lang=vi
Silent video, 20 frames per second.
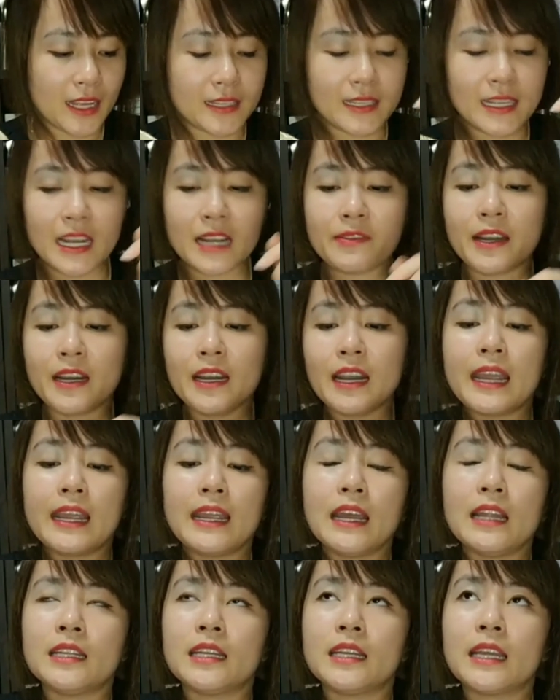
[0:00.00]
riêng cái phấn
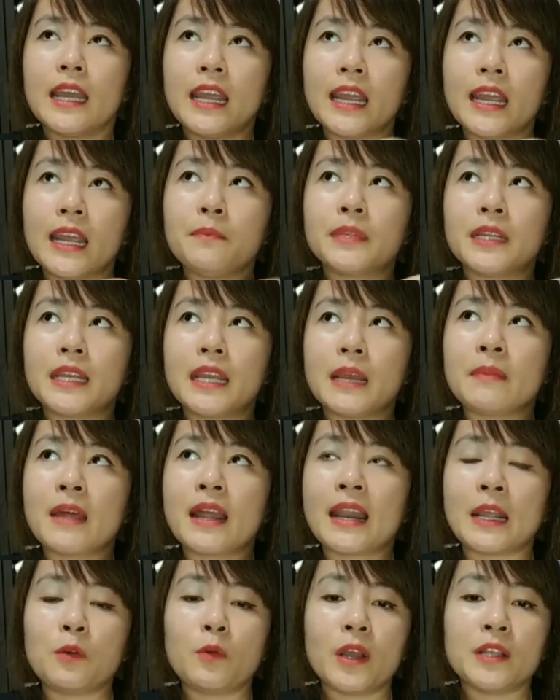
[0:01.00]
này á, thì em thì em
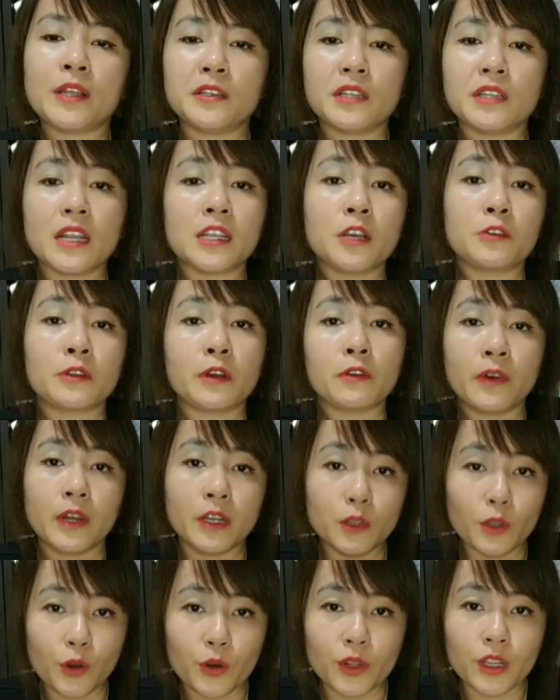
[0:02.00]
đã đánh qua rất là nhiều dòng
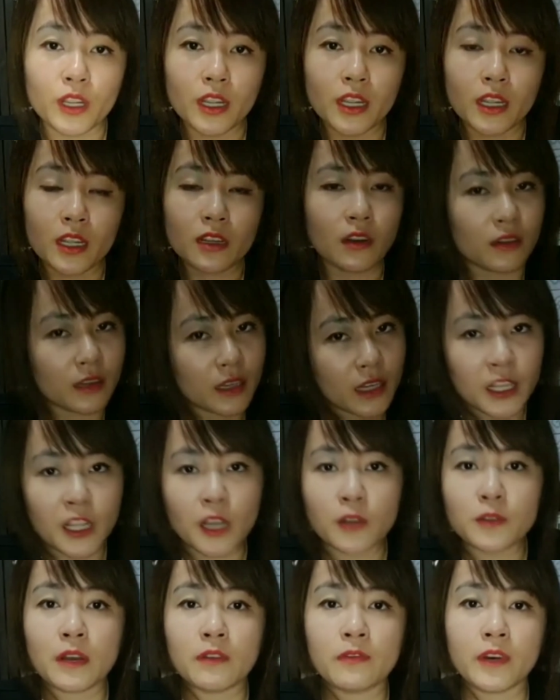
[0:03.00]
phấn rồi cực kỳ
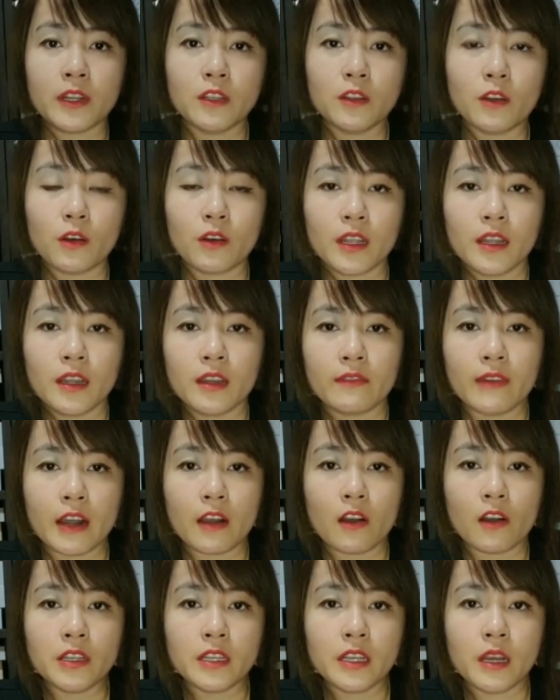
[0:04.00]
nhiều dòng phấn rồi
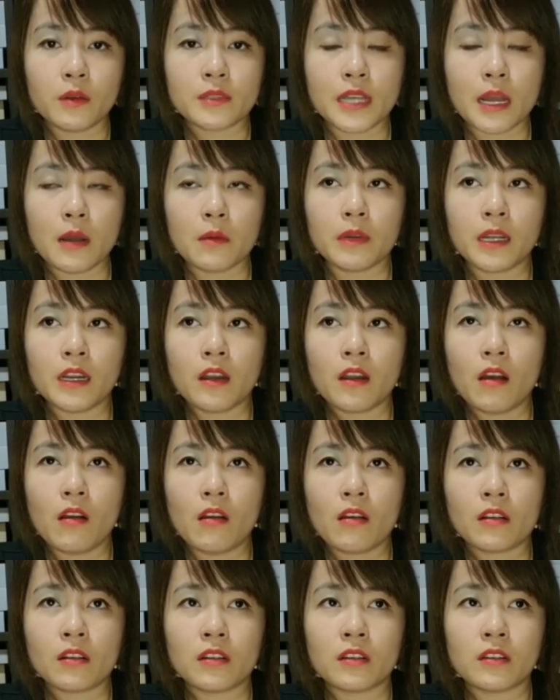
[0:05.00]
và có nhiều dòng ấy nó
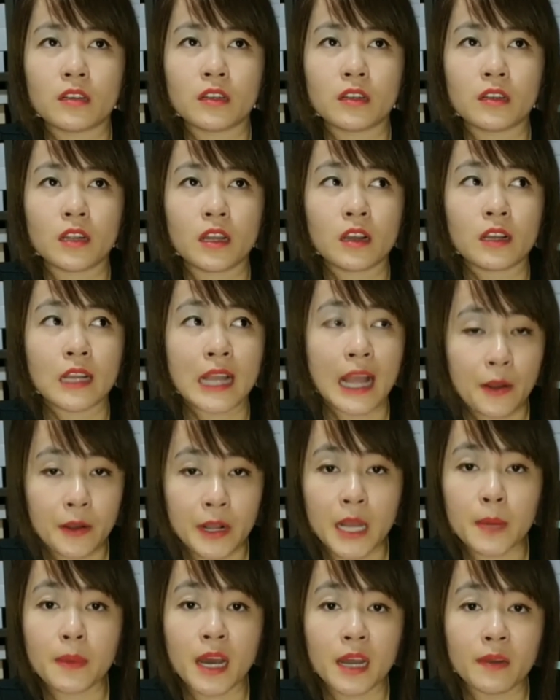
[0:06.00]
còn à, cao
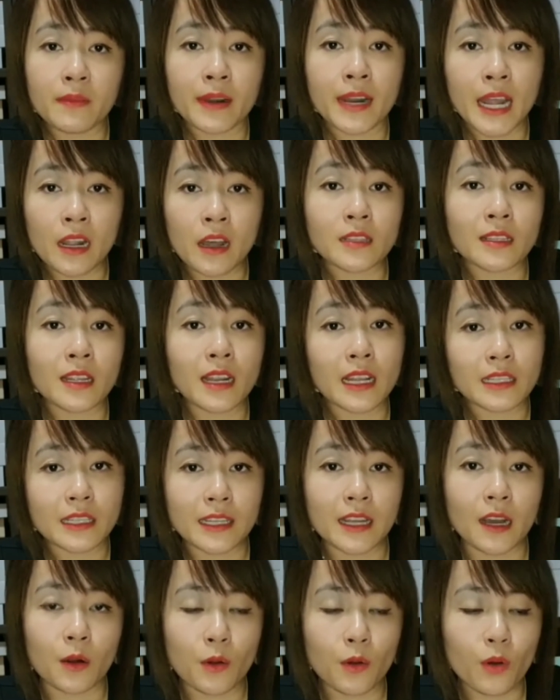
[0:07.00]
cấp hơn và đắt hơn rất là
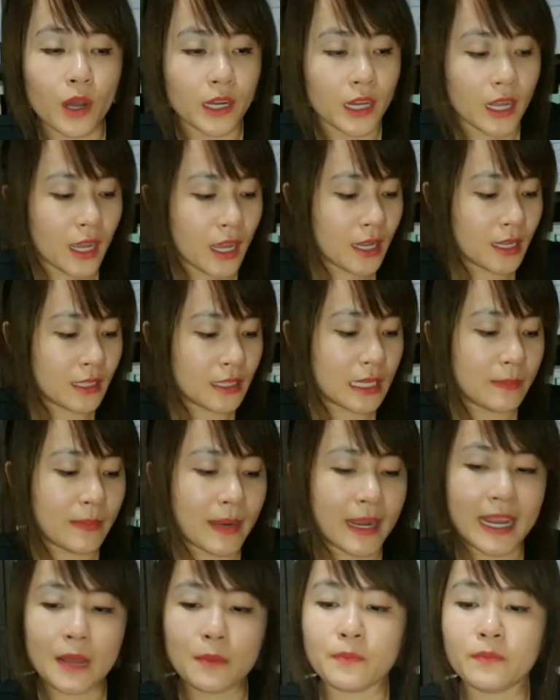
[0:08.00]
nhiều luôn nhưng
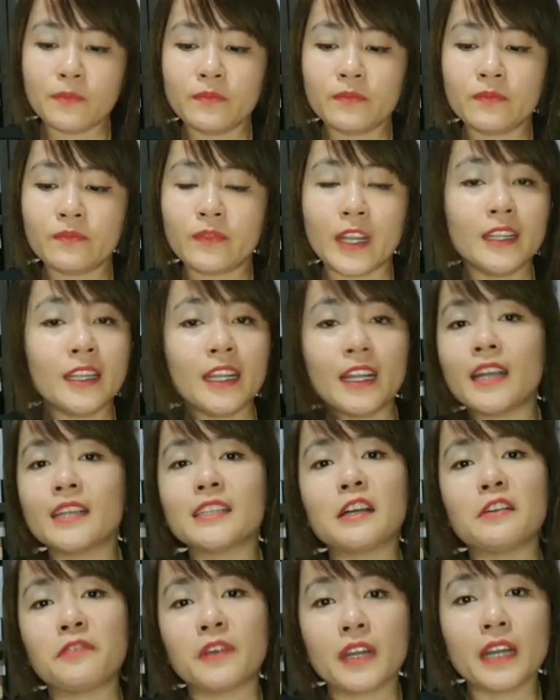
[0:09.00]
mà em vẫn thích
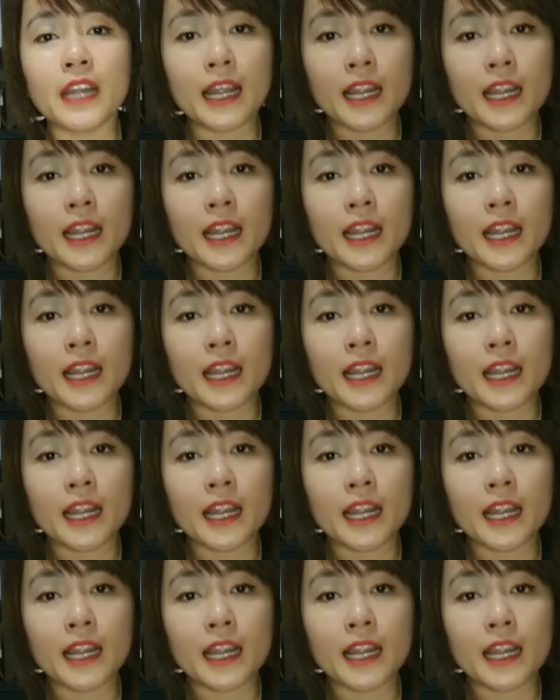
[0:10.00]
cái dòng phấn